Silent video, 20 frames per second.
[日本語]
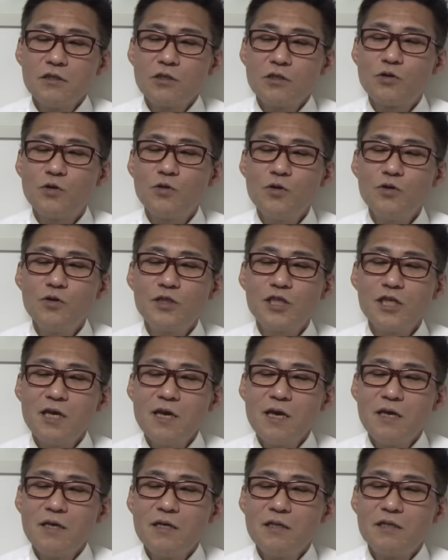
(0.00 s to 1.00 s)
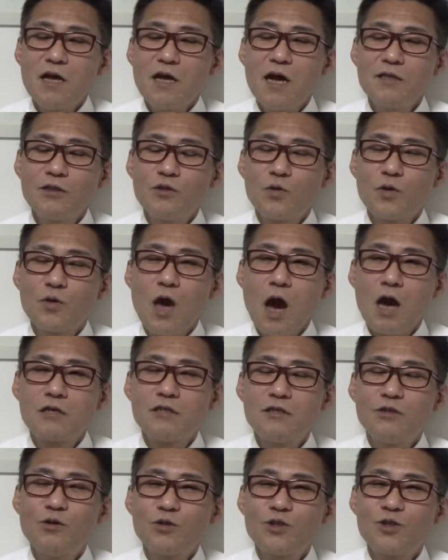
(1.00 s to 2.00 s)
そのうちなんと
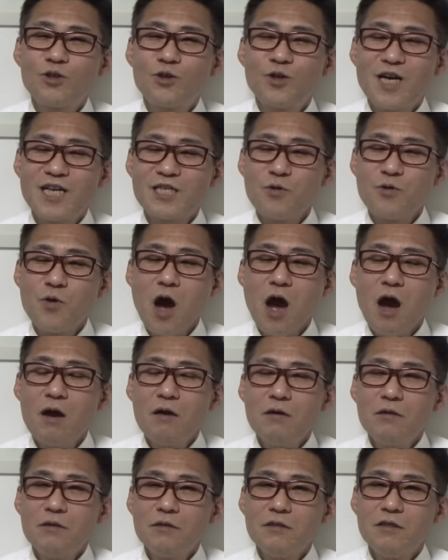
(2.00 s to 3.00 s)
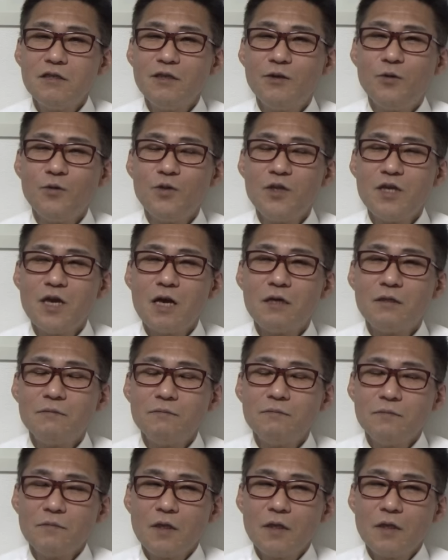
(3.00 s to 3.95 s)
150カ所が日本にある。